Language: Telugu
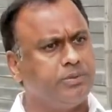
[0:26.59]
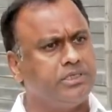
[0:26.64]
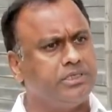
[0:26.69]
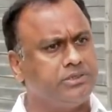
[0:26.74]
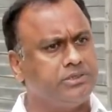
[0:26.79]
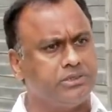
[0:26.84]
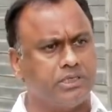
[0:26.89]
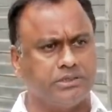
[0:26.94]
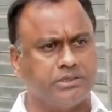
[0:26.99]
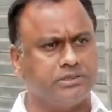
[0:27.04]

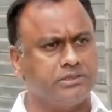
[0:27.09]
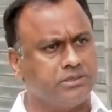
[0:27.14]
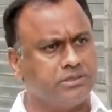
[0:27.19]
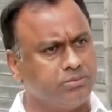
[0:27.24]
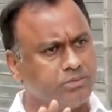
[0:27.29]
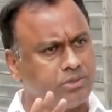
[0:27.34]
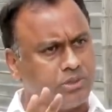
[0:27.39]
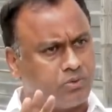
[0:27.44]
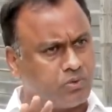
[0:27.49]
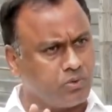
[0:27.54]
పార్టీ
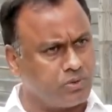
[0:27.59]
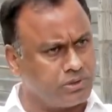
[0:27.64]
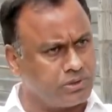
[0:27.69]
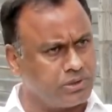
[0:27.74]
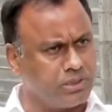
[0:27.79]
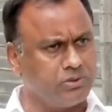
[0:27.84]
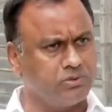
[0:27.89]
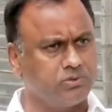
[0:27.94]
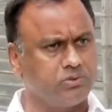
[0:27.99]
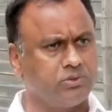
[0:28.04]
శాసనసభ
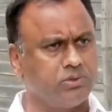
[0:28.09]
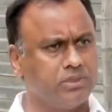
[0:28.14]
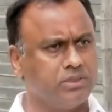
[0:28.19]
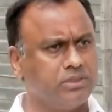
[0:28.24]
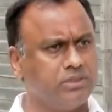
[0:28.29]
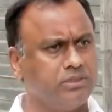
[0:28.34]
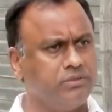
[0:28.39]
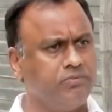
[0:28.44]
కొనసాగుతున్నా